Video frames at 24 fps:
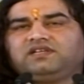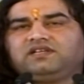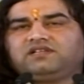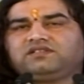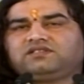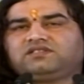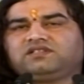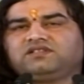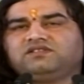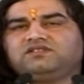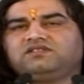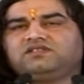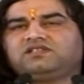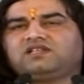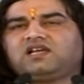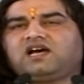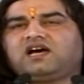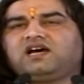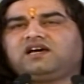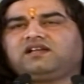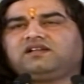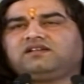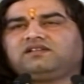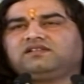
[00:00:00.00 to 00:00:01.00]
ये
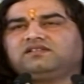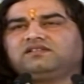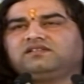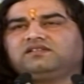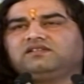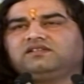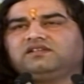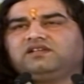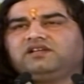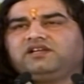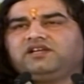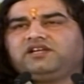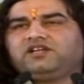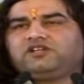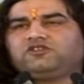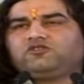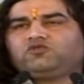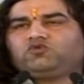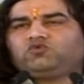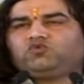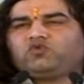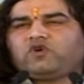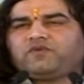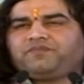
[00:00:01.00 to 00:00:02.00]
संसार
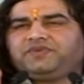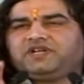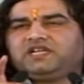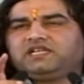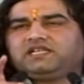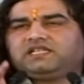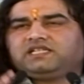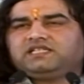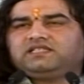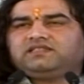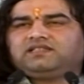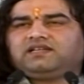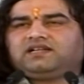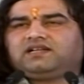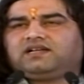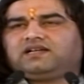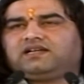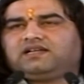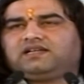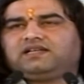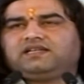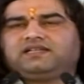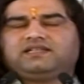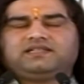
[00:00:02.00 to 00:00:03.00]
एक स्वप्न की
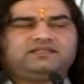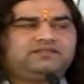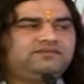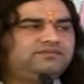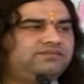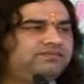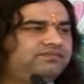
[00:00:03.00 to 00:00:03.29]
तरह है